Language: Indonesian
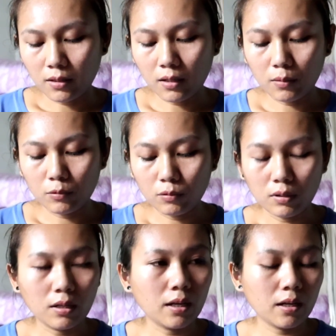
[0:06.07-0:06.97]

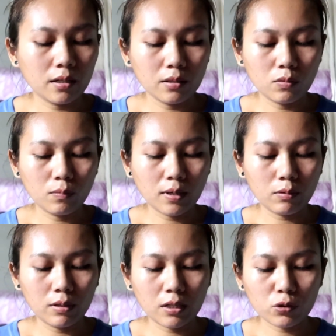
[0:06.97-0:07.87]
Alhamdulillah di
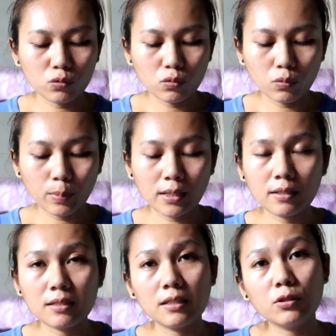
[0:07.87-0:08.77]
rumah udah
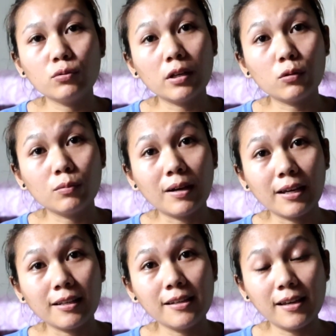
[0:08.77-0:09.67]
kecukupan, di sini juga ikut
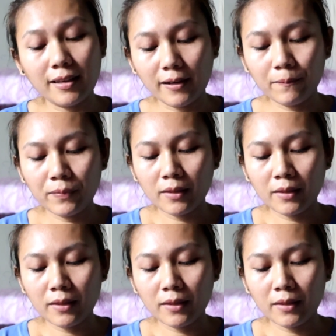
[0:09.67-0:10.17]
bahagia ya.